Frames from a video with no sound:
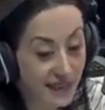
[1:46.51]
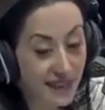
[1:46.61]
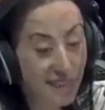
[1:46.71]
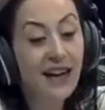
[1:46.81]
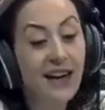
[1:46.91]

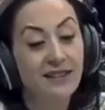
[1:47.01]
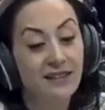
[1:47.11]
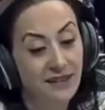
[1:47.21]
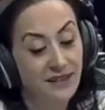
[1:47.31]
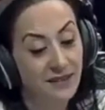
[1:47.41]
İki
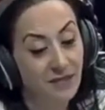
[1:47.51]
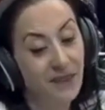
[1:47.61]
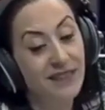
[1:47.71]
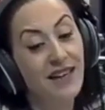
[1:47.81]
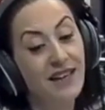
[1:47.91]
kar
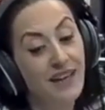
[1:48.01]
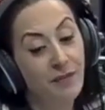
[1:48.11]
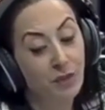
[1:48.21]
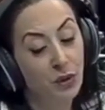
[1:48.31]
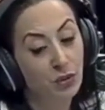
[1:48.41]
birden
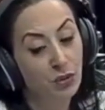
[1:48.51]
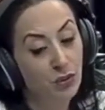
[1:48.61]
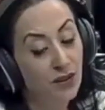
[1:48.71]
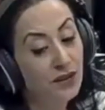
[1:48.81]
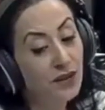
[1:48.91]
yapmış oluruz.